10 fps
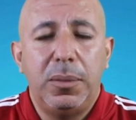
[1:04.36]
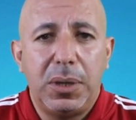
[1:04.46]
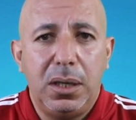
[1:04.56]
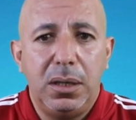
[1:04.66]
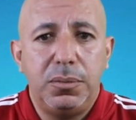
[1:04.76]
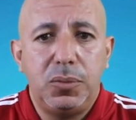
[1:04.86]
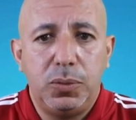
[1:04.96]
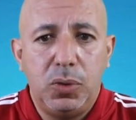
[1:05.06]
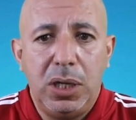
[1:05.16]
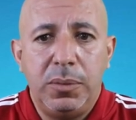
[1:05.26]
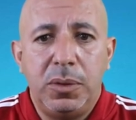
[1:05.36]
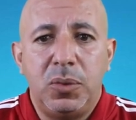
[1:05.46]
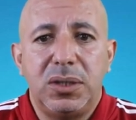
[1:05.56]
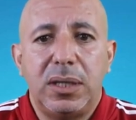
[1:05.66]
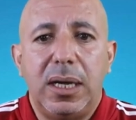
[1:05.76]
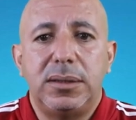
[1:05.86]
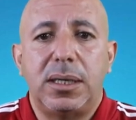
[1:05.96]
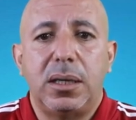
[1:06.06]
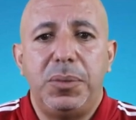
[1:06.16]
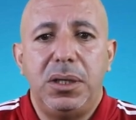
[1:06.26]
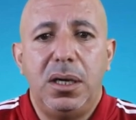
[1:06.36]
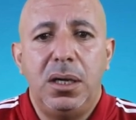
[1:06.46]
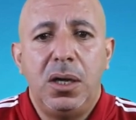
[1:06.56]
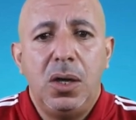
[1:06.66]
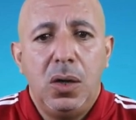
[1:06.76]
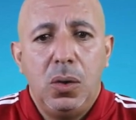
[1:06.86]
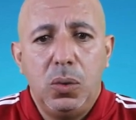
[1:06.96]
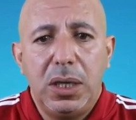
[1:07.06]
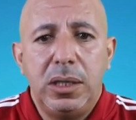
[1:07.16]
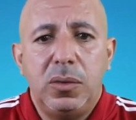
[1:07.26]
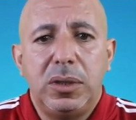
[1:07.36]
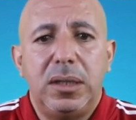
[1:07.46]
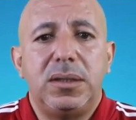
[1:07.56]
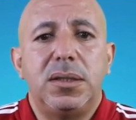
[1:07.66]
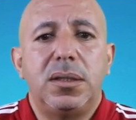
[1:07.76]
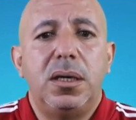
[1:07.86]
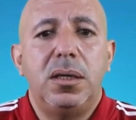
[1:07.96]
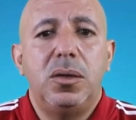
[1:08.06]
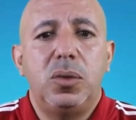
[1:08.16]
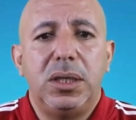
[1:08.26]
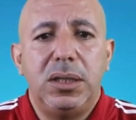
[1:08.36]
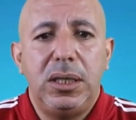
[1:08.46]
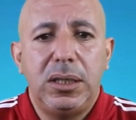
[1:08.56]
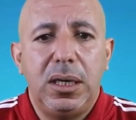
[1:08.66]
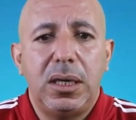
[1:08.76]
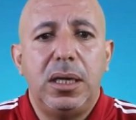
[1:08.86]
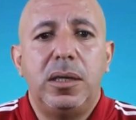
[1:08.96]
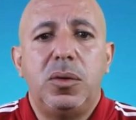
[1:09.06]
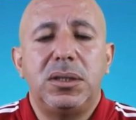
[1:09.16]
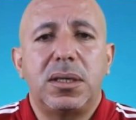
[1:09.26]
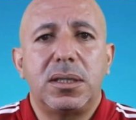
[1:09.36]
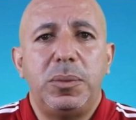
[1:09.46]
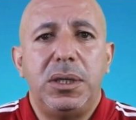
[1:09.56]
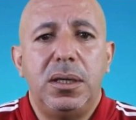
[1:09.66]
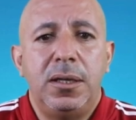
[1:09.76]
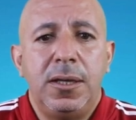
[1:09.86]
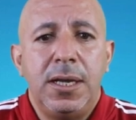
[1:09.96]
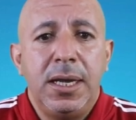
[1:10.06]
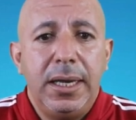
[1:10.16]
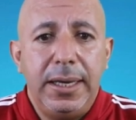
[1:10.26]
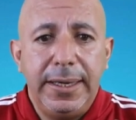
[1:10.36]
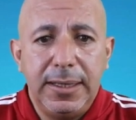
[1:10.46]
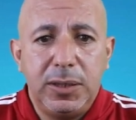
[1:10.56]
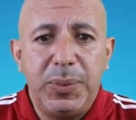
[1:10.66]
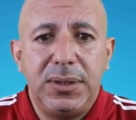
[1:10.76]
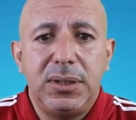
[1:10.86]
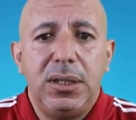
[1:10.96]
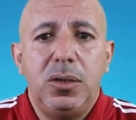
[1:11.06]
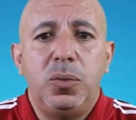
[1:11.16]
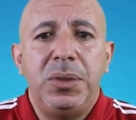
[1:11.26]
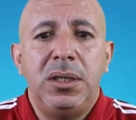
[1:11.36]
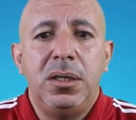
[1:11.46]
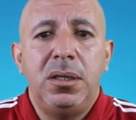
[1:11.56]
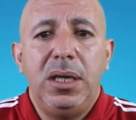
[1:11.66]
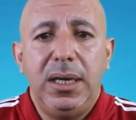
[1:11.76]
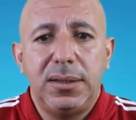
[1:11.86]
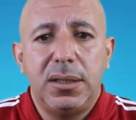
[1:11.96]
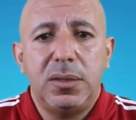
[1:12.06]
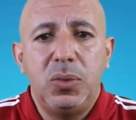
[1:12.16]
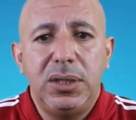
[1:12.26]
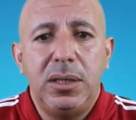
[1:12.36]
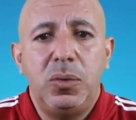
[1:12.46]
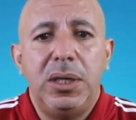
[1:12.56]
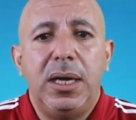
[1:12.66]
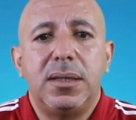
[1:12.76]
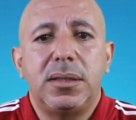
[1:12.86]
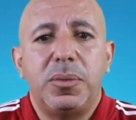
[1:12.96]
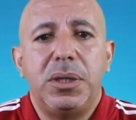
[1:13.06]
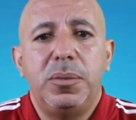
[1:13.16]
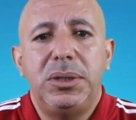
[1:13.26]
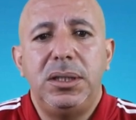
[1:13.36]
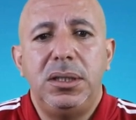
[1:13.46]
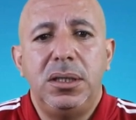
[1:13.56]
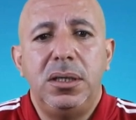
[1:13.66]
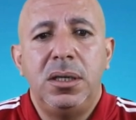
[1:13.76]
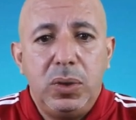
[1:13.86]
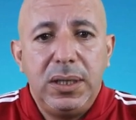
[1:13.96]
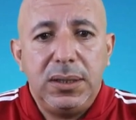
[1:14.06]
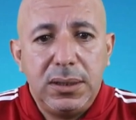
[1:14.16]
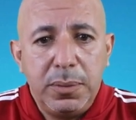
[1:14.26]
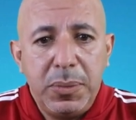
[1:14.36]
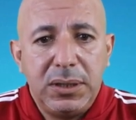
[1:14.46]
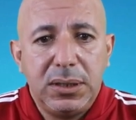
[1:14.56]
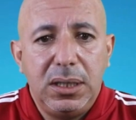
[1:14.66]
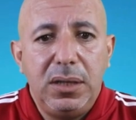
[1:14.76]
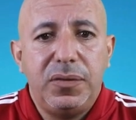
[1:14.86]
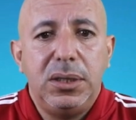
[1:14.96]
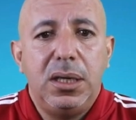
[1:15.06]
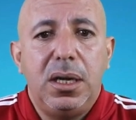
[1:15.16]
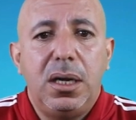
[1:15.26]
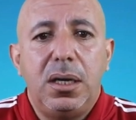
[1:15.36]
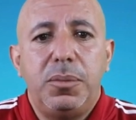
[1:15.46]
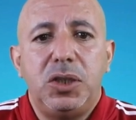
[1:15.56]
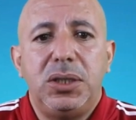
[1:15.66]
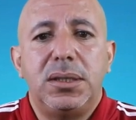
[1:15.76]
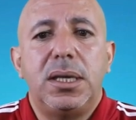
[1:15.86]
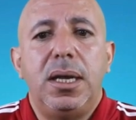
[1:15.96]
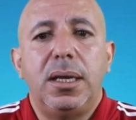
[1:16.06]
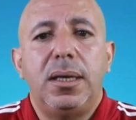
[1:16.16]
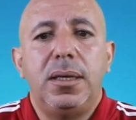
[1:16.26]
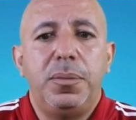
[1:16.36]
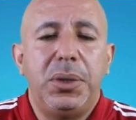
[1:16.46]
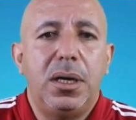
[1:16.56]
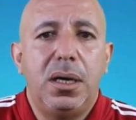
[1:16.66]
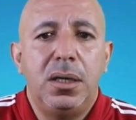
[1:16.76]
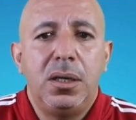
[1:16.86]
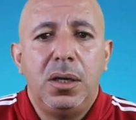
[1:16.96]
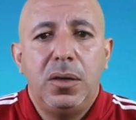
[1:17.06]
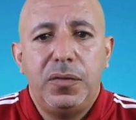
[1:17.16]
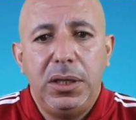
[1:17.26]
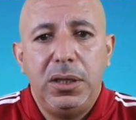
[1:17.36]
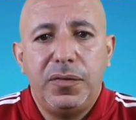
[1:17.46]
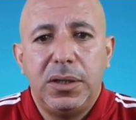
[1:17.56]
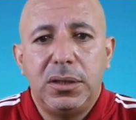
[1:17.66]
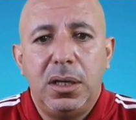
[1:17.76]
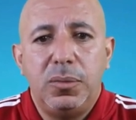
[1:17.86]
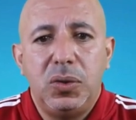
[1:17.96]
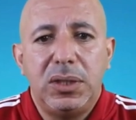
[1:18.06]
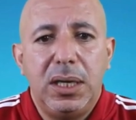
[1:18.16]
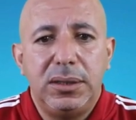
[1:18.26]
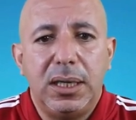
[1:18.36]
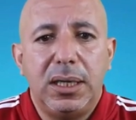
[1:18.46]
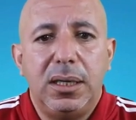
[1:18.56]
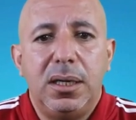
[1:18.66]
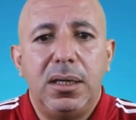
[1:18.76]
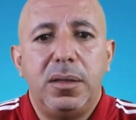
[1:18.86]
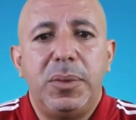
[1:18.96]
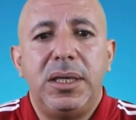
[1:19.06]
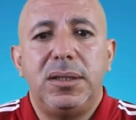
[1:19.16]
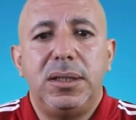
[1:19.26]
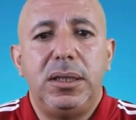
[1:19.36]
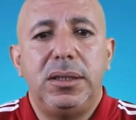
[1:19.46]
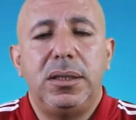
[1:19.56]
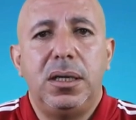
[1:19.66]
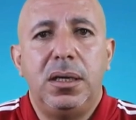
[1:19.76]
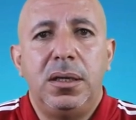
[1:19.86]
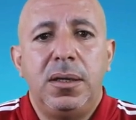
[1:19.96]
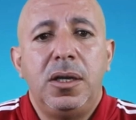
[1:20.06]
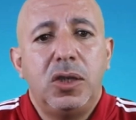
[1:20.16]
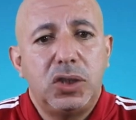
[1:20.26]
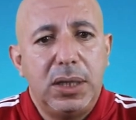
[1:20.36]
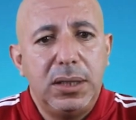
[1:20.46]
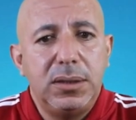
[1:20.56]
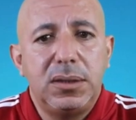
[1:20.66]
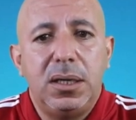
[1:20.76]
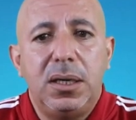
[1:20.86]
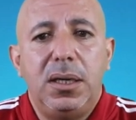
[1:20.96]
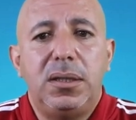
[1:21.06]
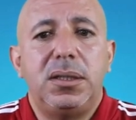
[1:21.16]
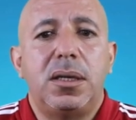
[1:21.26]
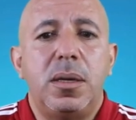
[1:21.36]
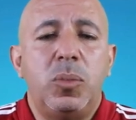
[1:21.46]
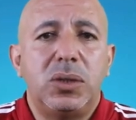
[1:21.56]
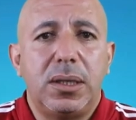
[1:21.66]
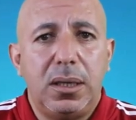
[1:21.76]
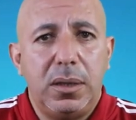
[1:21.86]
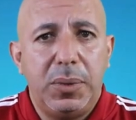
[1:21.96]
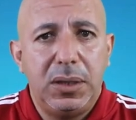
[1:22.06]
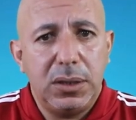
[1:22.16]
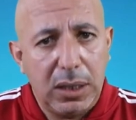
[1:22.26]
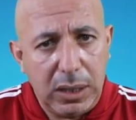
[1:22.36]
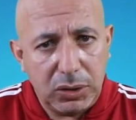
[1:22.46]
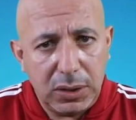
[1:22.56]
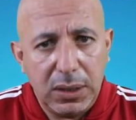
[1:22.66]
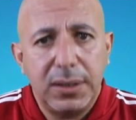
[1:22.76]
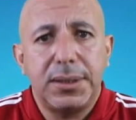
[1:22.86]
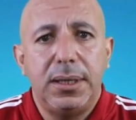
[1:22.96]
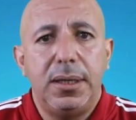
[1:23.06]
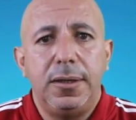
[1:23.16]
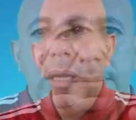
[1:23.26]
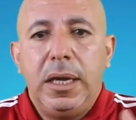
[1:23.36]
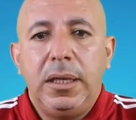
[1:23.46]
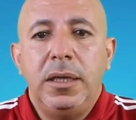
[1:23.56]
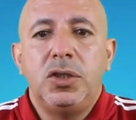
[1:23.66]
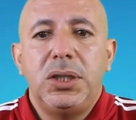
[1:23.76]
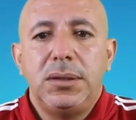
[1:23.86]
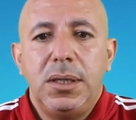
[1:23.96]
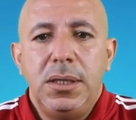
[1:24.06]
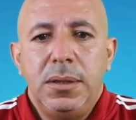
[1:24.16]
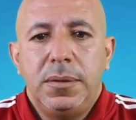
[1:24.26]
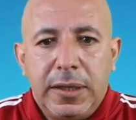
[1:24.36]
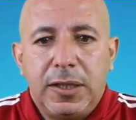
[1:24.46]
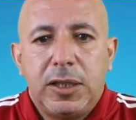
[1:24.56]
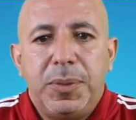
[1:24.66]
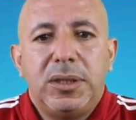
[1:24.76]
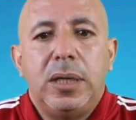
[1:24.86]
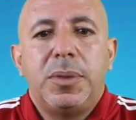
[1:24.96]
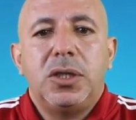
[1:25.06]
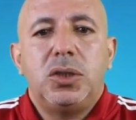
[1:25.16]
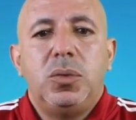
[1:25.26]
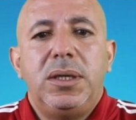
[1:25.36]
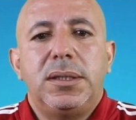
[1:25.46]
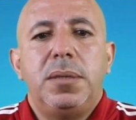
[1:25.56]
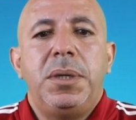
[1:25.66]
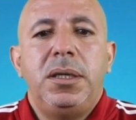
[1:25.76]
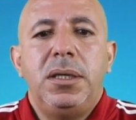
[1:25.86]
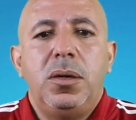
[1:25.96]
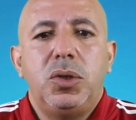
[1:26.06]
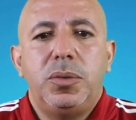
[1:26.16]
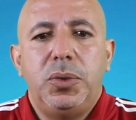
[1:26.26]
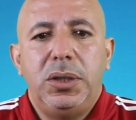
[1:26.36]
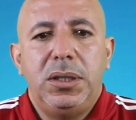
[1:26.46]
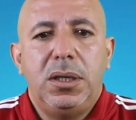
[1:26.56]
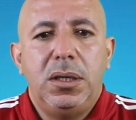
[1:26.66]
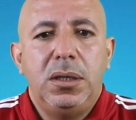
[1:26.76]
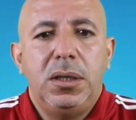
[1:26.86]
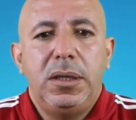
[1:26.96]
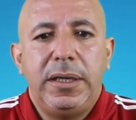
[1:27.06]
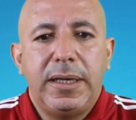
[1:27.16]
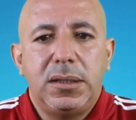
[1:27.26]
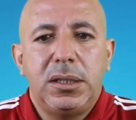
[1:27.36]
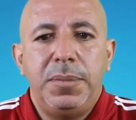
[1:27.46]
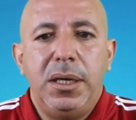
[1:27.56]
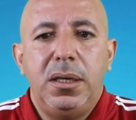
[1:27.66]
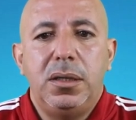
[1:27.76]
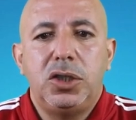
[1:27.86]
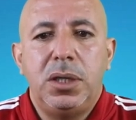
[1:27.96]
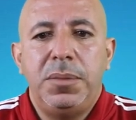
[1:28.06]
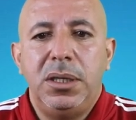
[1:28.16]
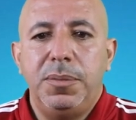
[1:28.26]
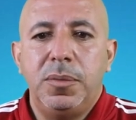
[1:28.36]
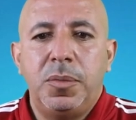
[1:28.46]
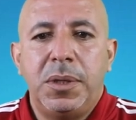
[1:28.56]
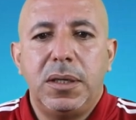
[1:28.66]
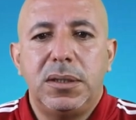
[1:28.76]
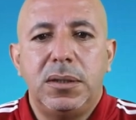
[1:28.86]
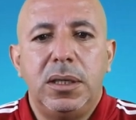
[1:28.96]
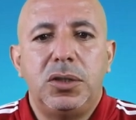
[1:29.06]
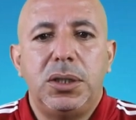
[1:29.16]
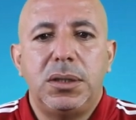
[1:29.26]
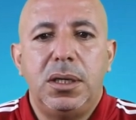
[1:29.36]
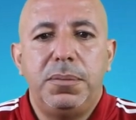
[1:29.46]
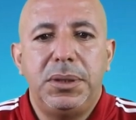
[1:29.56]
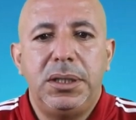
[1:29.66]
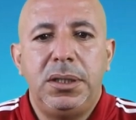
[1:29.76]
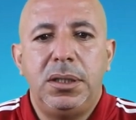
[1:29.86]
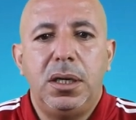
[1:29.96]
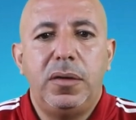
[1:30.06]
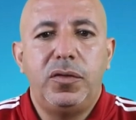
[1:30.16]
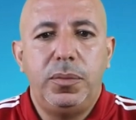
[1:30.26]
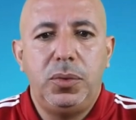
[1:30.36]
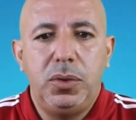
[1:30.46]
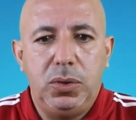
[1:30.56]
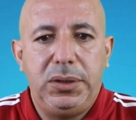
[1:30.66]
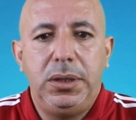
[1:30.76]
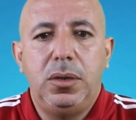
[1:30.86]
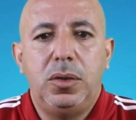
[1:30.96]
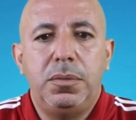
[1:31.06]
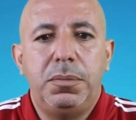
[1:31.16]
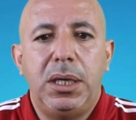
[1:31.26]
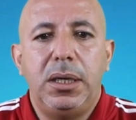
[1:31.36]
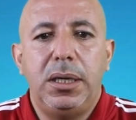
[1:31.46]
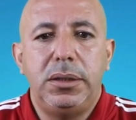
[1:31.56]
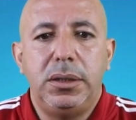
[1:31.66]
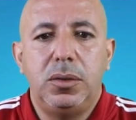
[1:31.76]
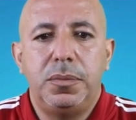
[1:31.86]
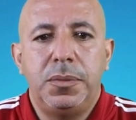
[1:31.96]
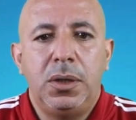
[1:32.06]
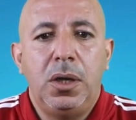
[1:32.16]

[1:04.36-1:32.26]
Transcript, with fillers: عبر مجموعة من المسطحات الرقمية وقنوات الاتصال وكذلك القنوات الرسمية اللي كتبت يوميا حصص متنوعة للتربية البدنية والتي تم التكييف ديالها باش يسهل القيام بها في أي فضاء متاح داخل المنازل ديالنا شريطة احترام متطلبات الحجر الصحي هذه الأنشطة كتبت عبر جدولة زمنية أسبوعية اللي كتسمح الجميع بممارسة أنشطة بدنية في البيوت ديالهم مع الأهل ديالهم